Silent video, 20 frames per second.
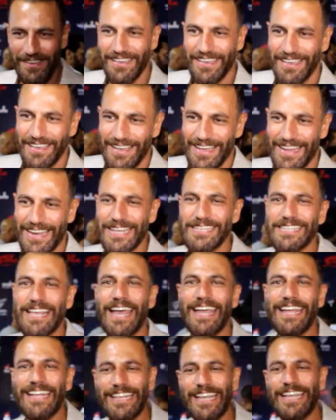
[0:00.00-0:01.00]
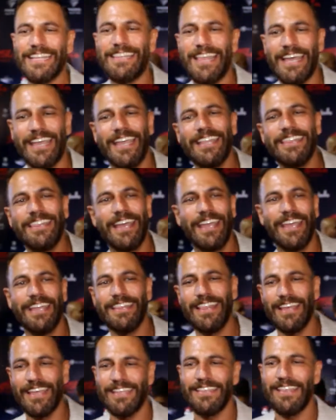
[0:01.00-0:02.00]
فيكي انا سعيد جدا جدا
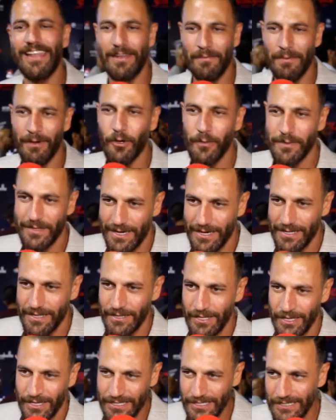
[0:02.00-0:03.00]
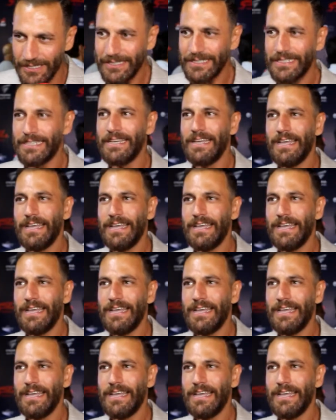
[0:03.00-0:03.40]
جدا جدا ان ماكو بيتعرض النهارده آه،,